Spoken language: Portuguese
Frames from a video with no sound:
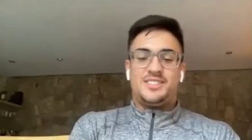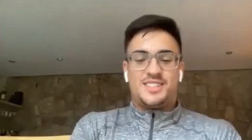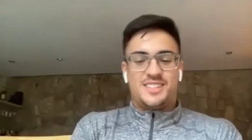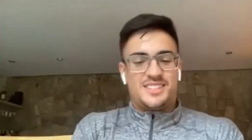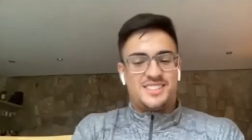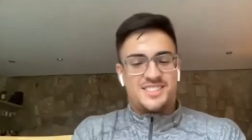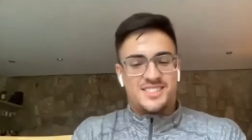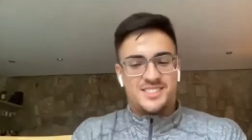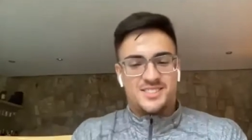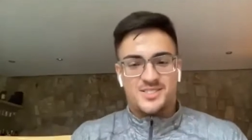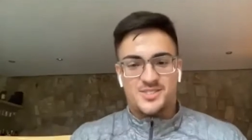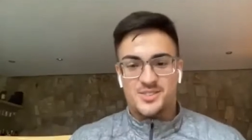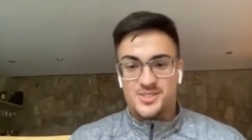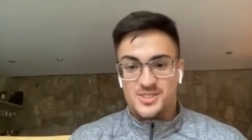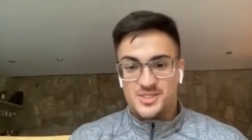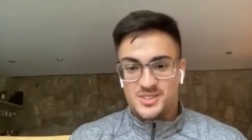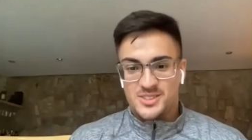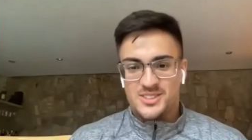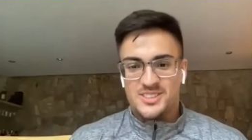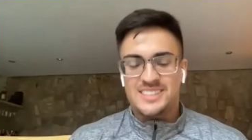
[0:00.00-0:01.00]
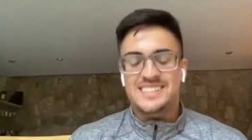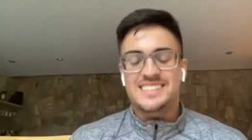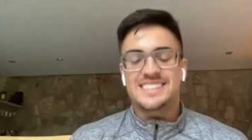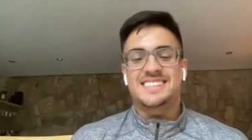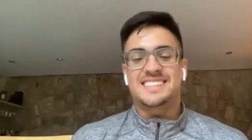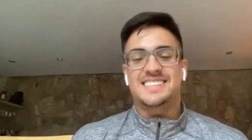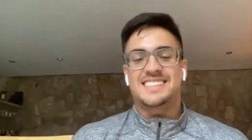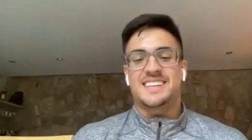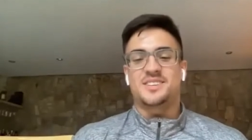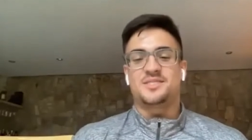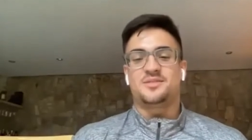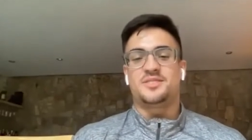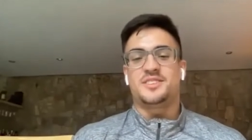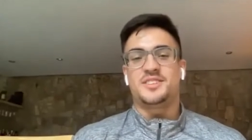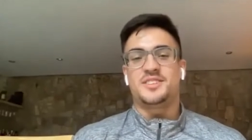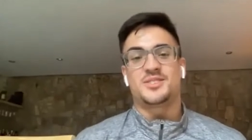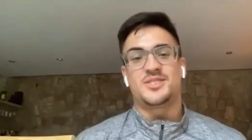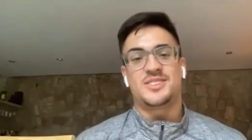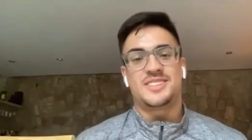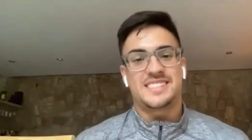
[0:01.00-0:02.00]
Oi, gente, eu sou Jonas, tenho
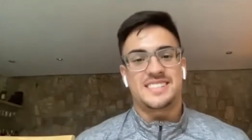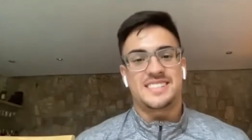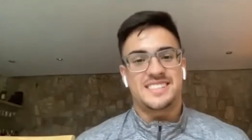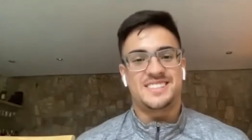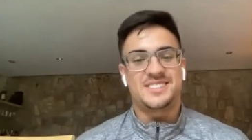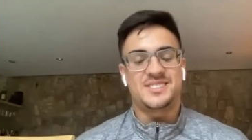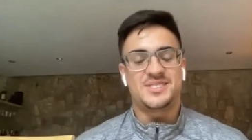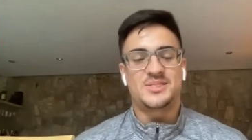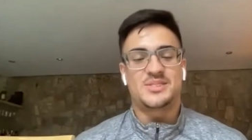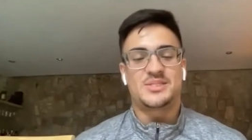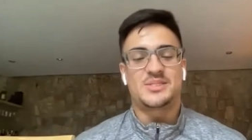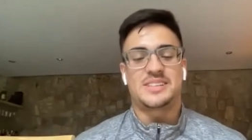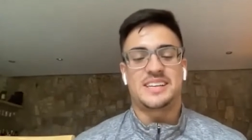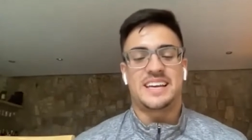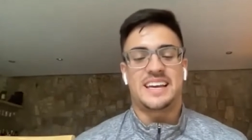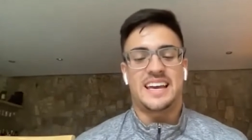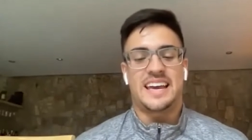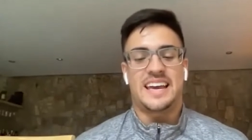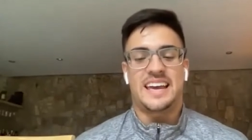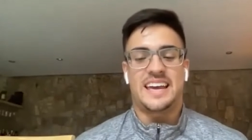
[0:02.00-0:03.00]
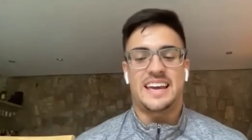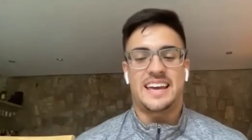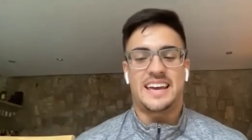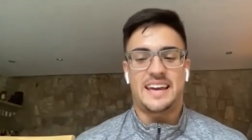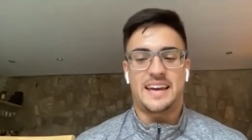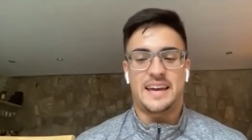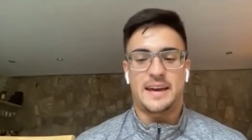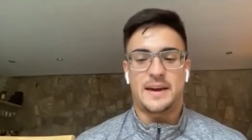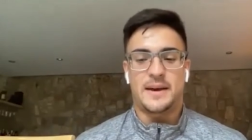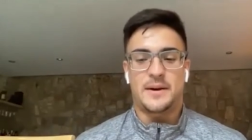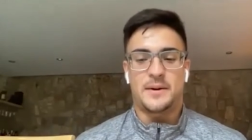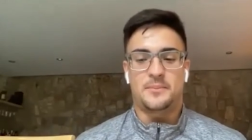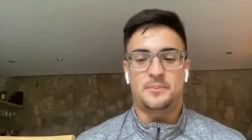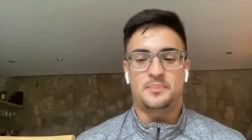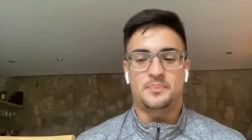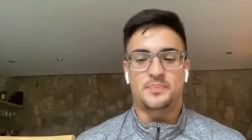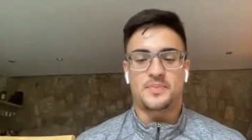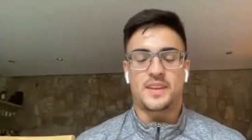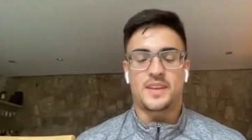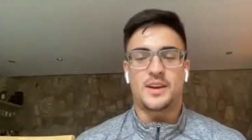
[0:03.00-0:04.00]
22 anos. É,
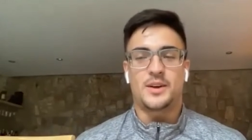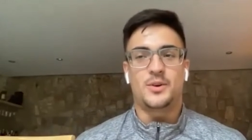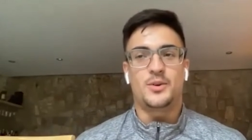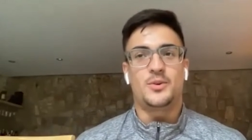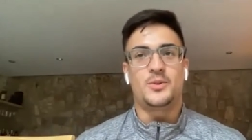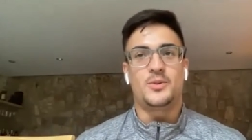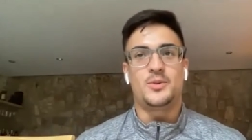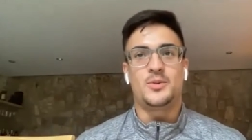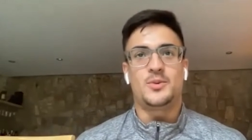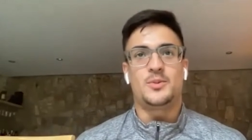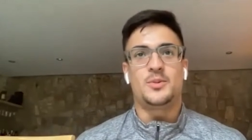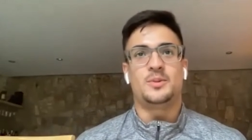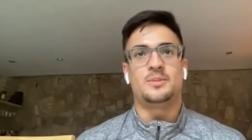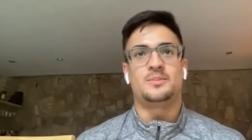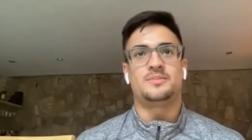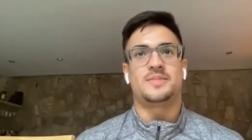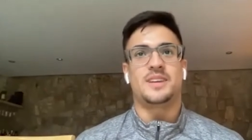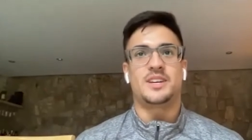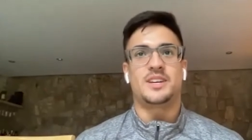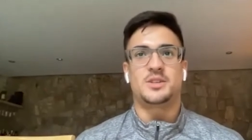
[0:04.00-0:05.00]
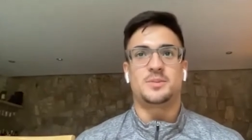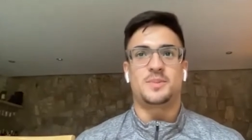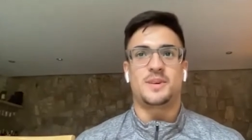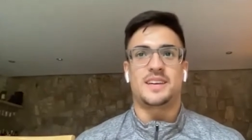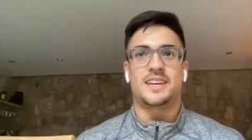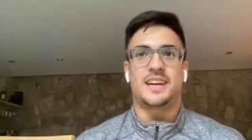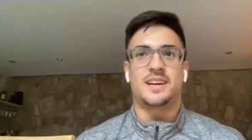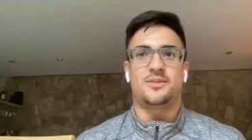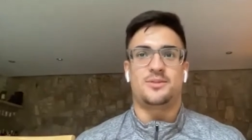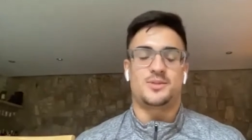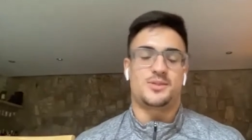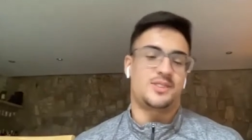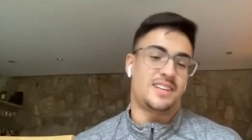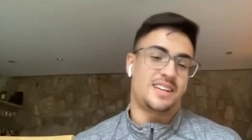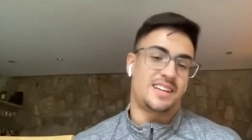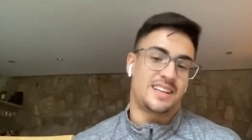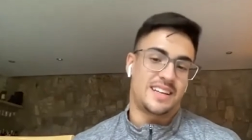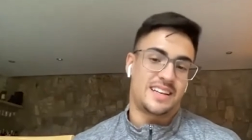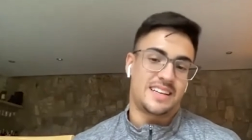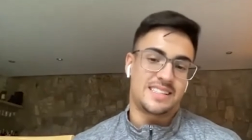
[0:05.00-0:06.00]
eu, desde pequeno,
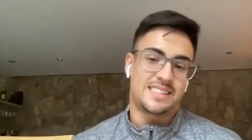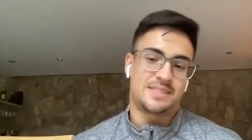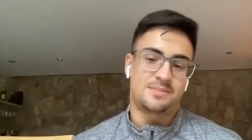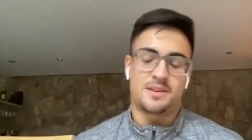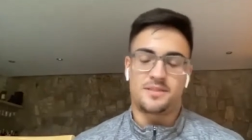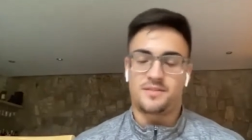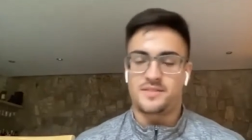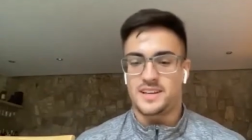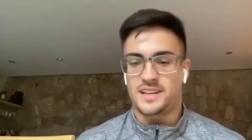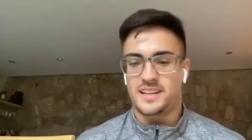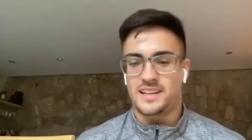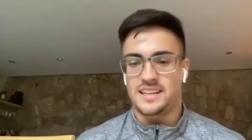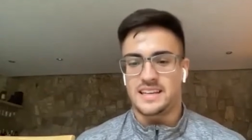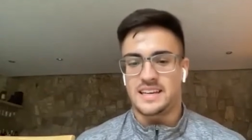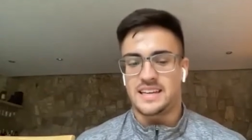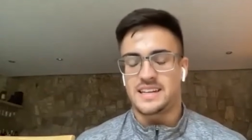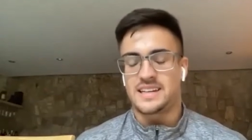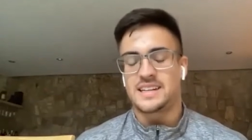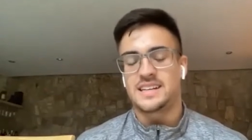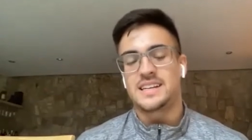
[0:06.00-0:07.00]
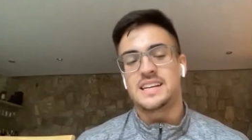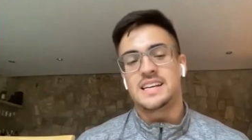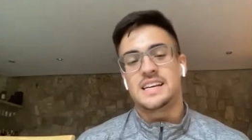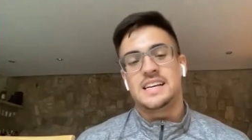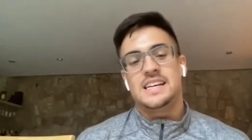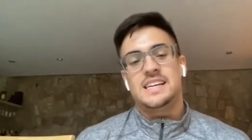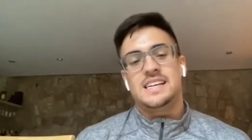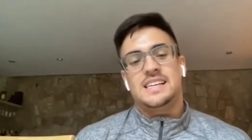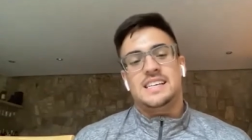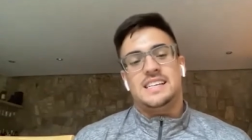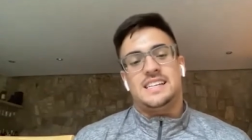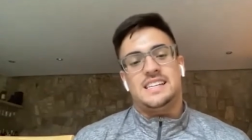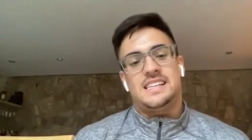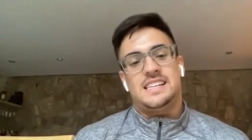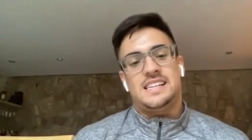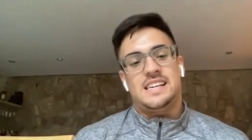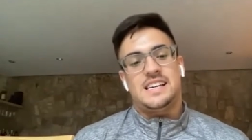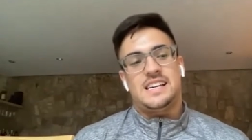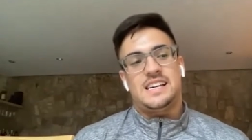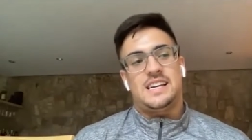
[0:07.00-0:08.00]
estudei inglês minha vida inteira.
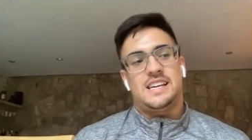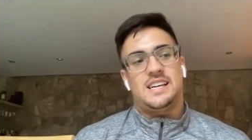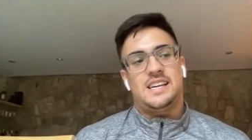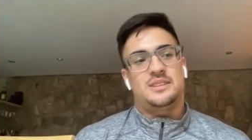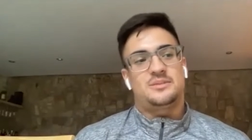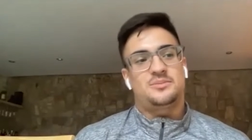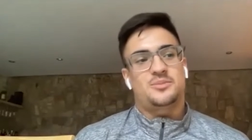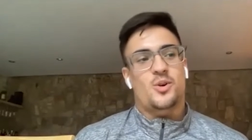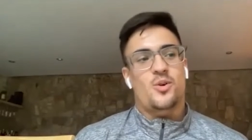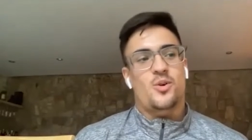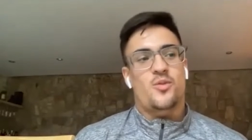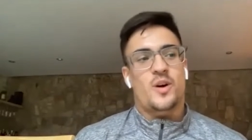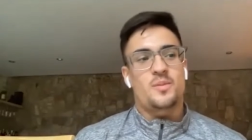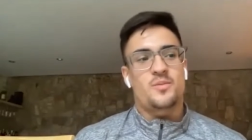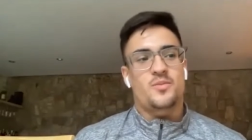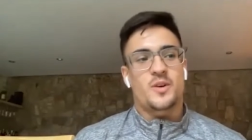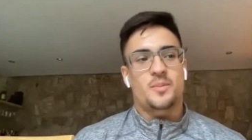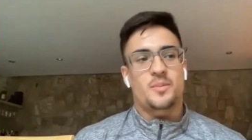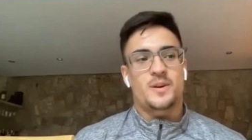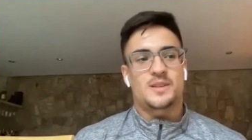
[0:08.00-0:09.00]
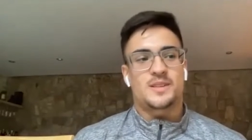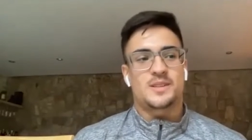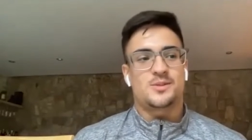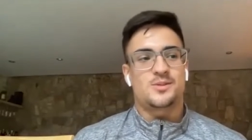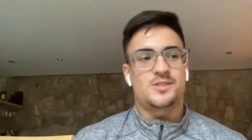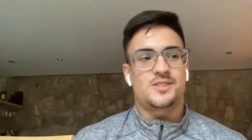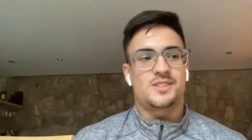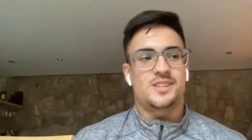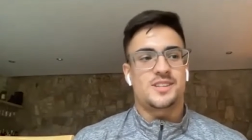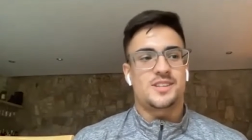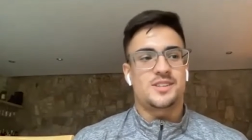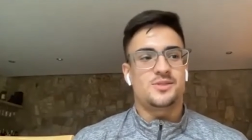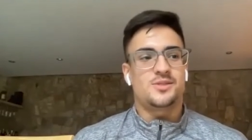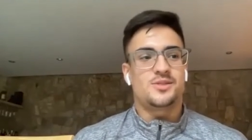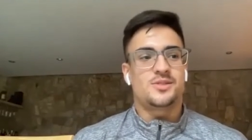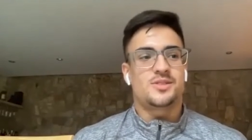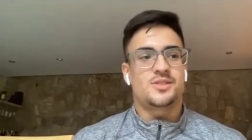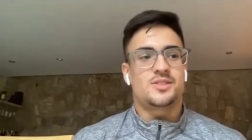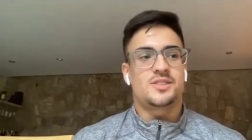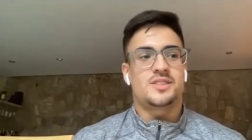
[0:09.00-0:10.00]
E conforme foi passando os
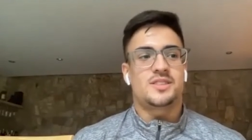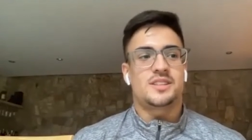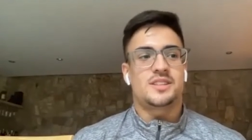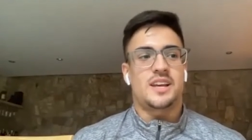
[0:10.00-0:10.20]
anos,